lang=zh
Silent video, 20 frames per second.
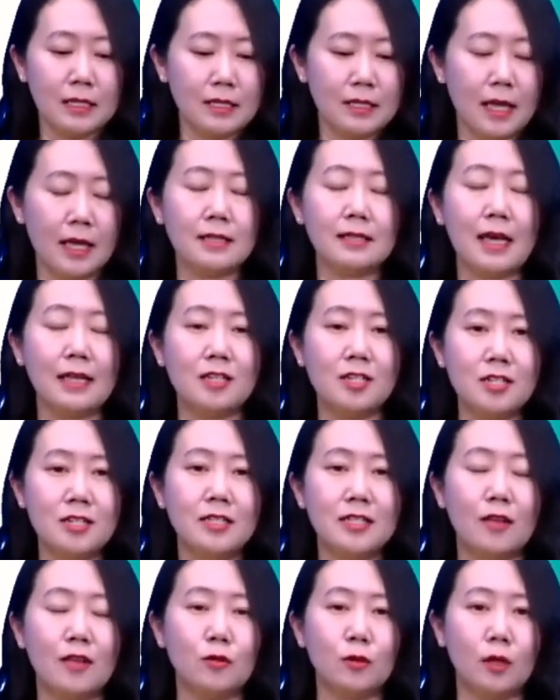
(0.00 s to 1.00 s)
现在的
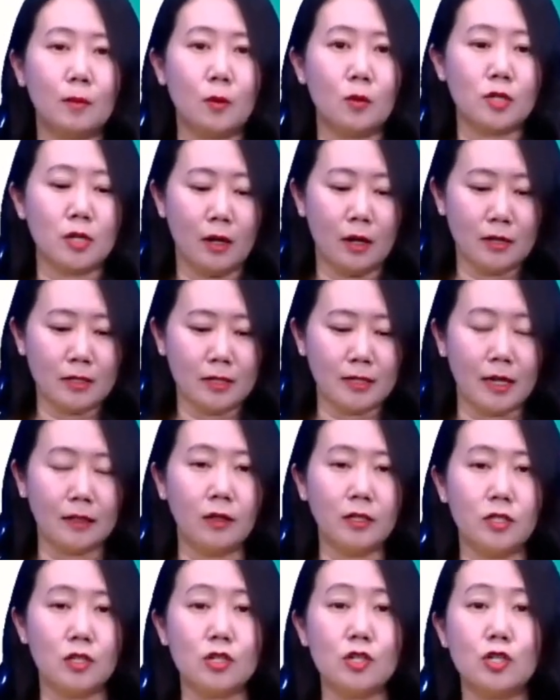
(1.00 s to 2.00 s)
之前做的某事儿，而且强
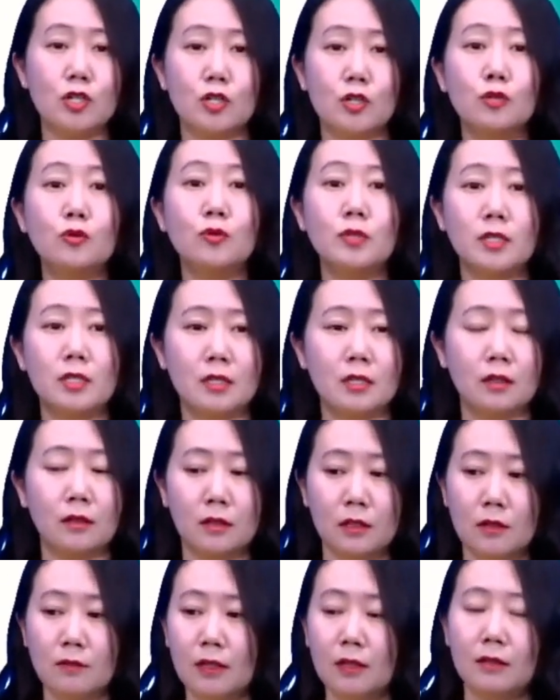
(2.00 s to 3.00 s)
调一直持续进行。
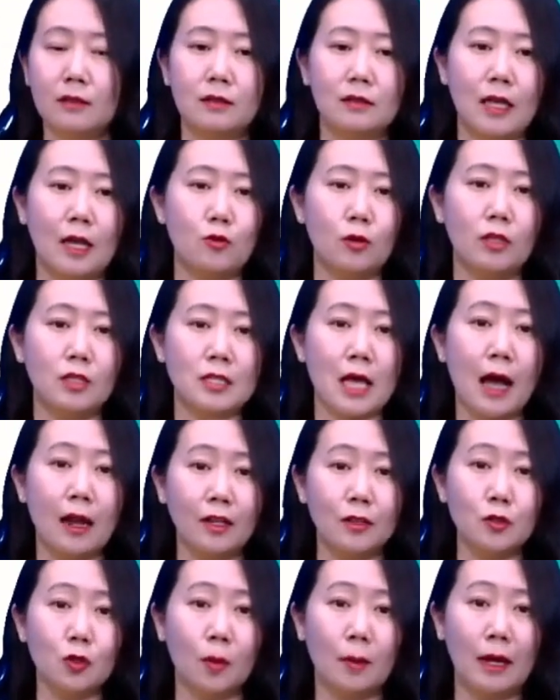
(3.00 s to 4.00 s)
因为他觉得你藏
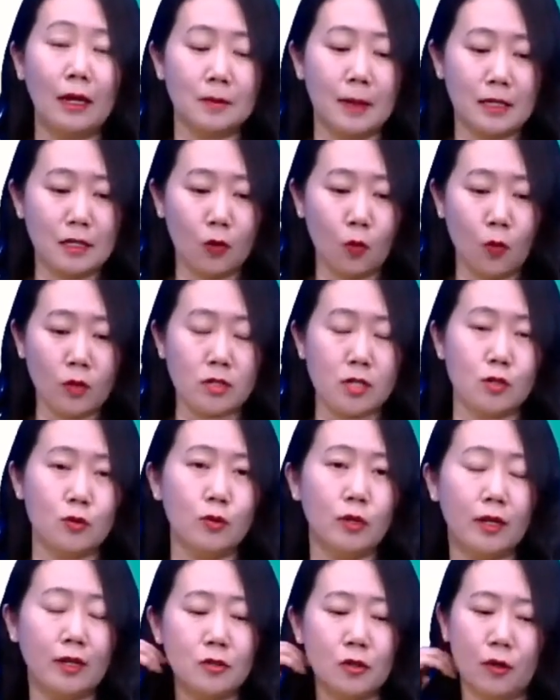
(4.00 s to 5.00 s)
了很久嘛，是吧？这个过程持
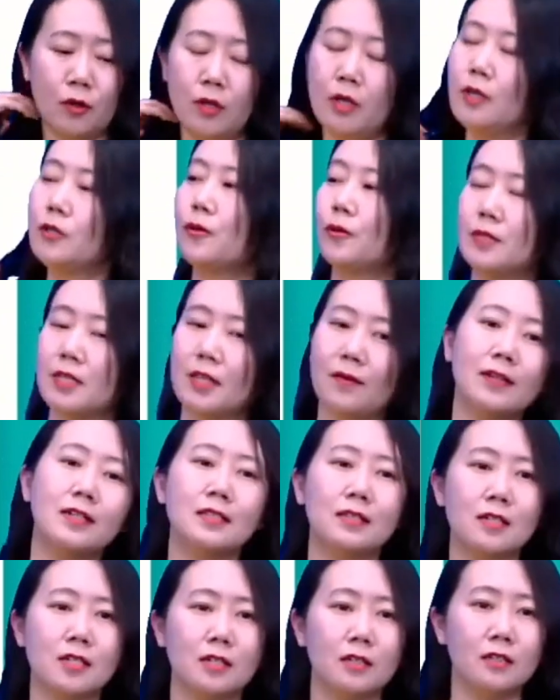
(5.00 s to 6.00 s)
续了很久，所以用现在完成
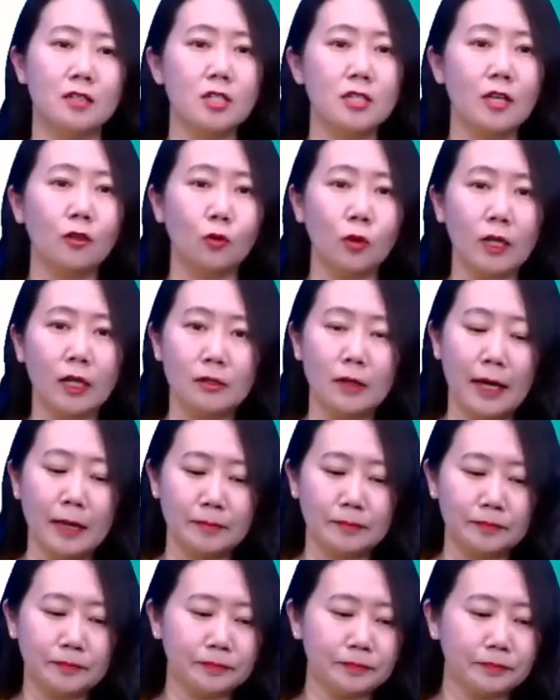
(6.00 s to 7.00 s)
进行时。你之前躲哪儿去
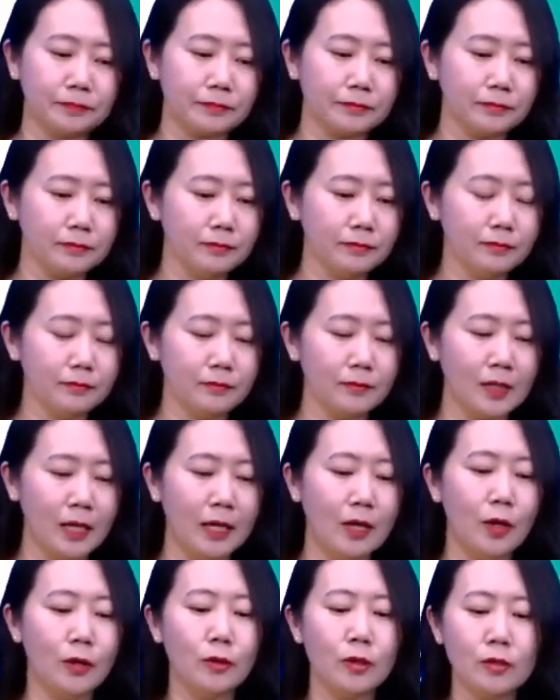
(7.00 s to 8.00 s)
了？
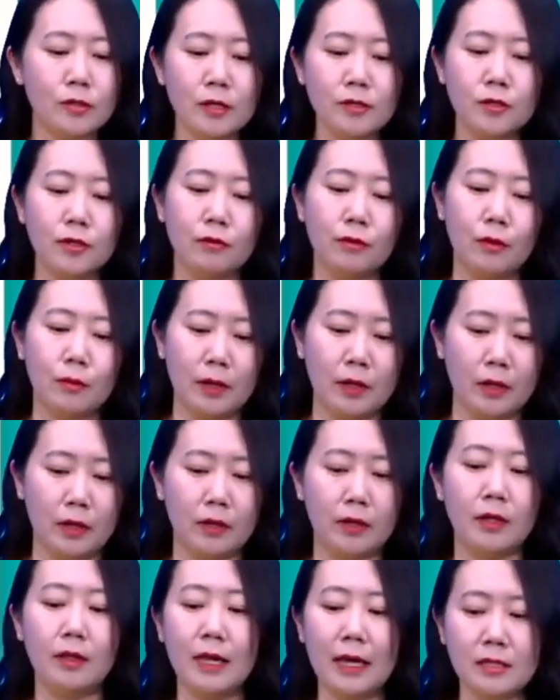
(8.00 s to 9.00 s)
Your sister will be
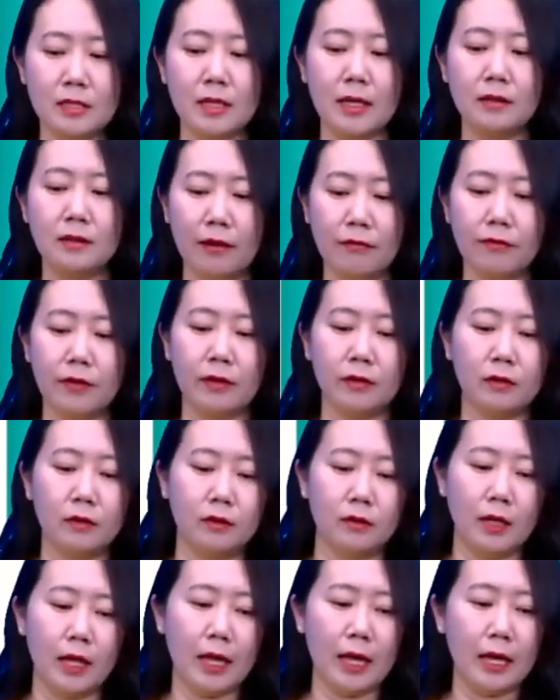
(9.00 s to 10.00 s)
here in less than never。
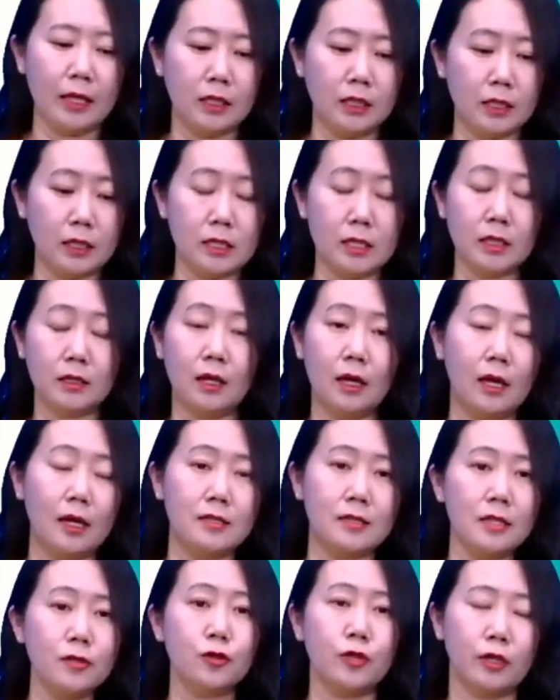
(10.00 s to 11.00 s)
哎，你的这个
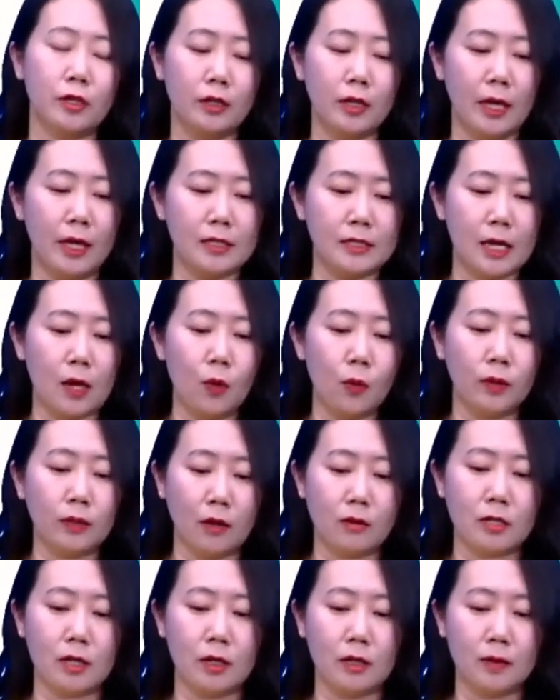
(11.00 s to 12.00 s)
sister 哎将会
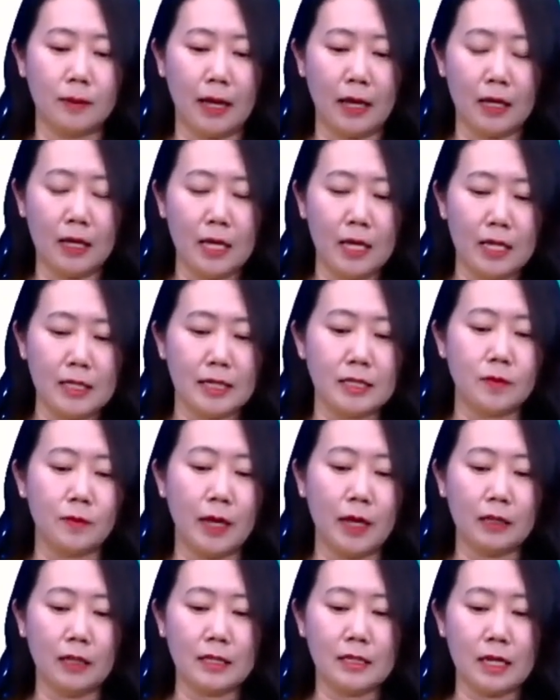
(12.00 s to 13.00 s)
到这儿是吧？再怎
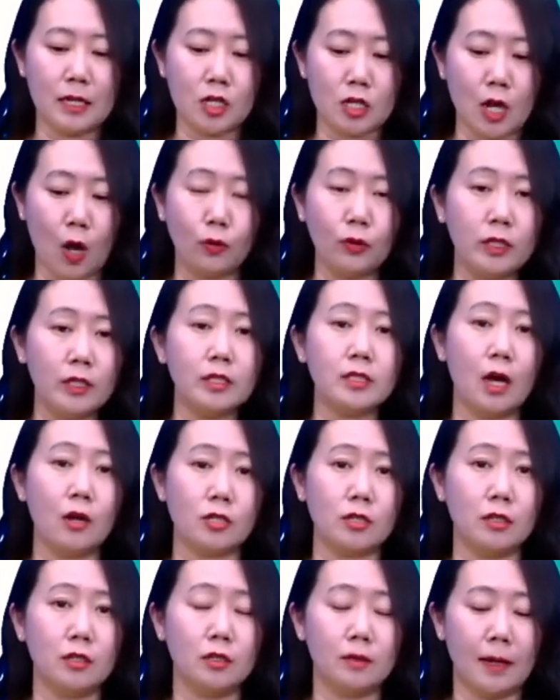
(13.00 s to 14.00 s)
么样呢？再少于一个小
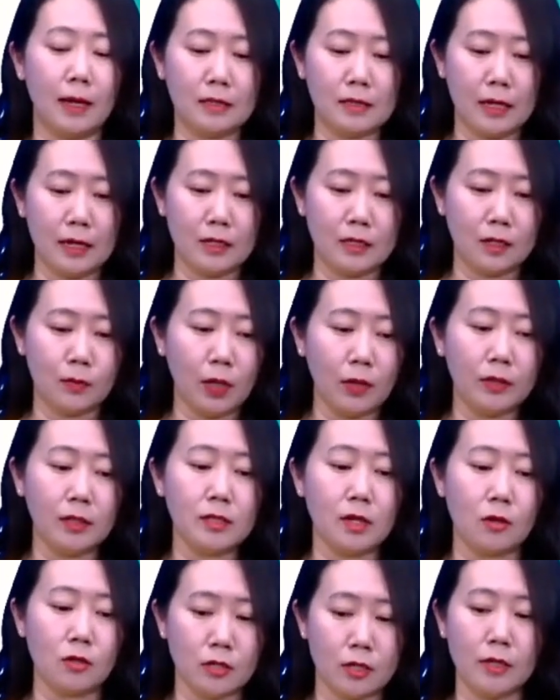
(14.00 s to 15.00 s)
时是吧？在这个不到一
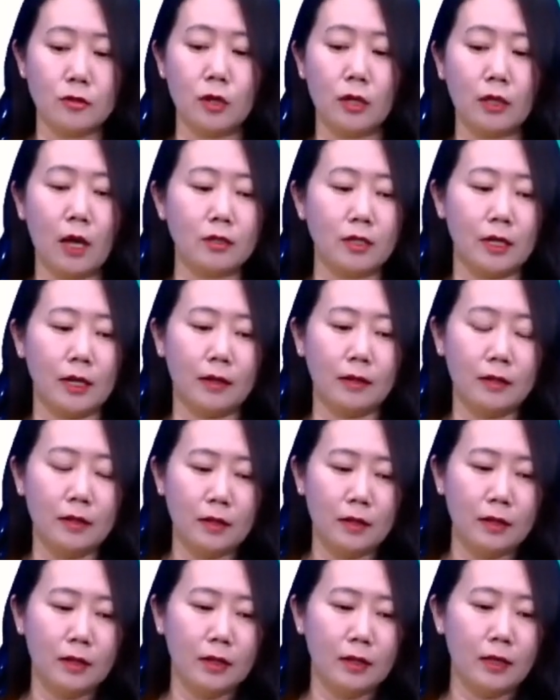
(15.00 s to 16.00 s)
个小时时间就要到这儿了。
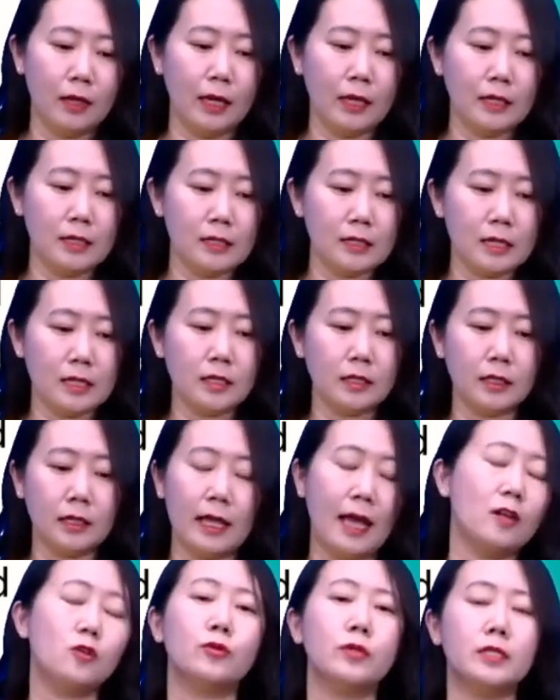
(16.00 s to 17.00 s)
哎，在这里
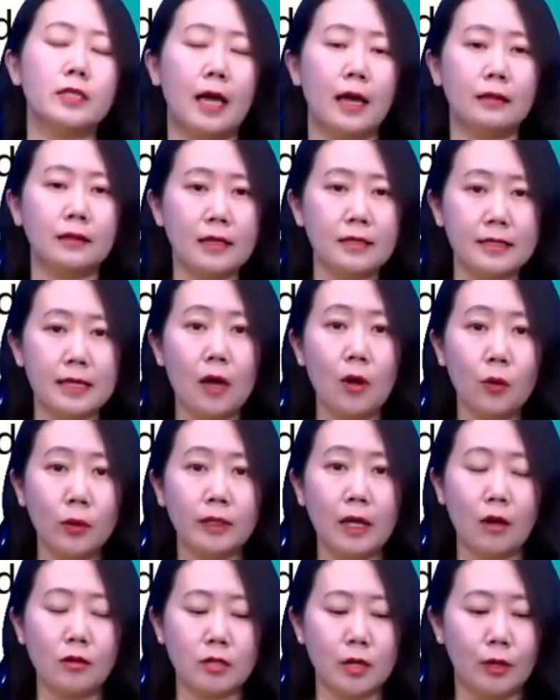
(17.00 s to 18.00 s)
呢，大家注意一下，它将
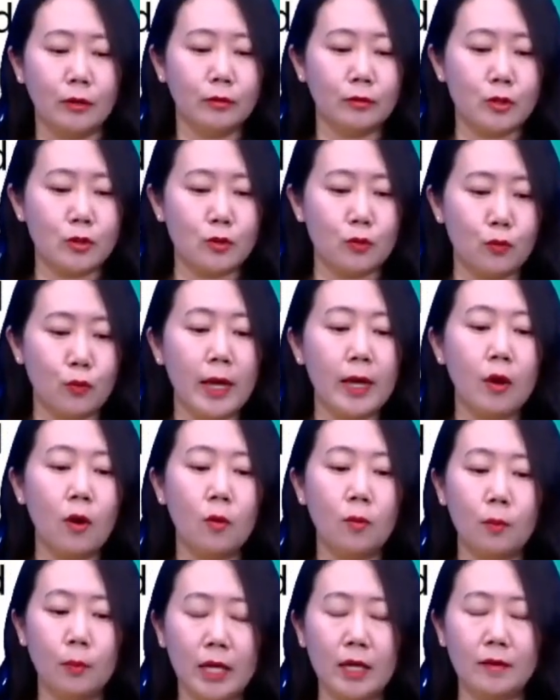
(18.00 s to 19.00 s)
会到这儿用的是
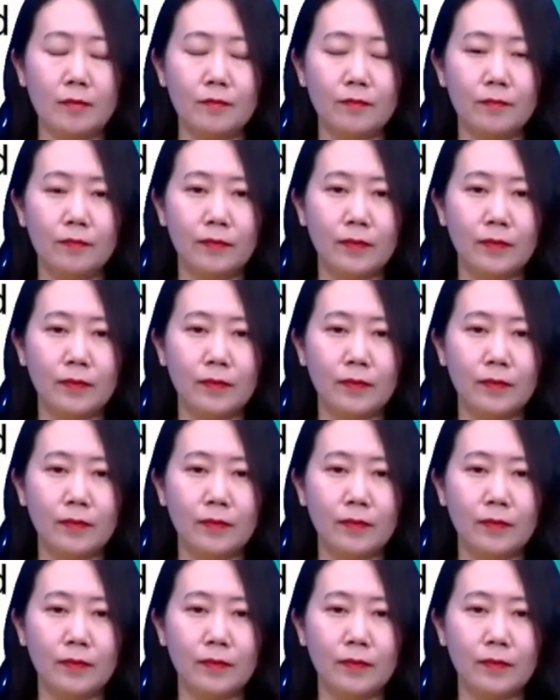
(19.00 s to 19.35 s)
will be。